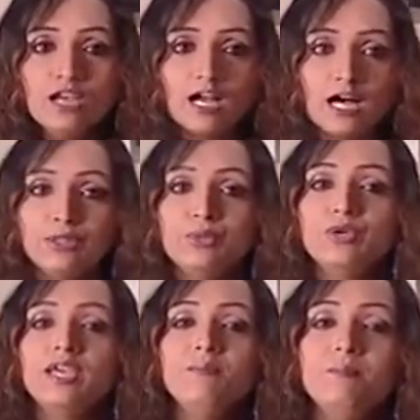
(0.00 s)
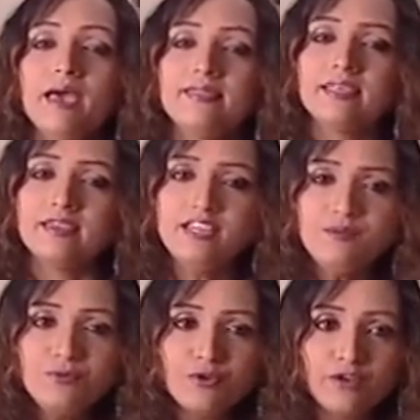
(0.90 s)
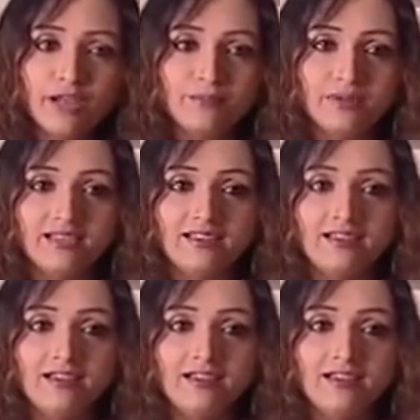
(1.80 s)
मुलाकातों के बेहतरीन प्रोग्राम में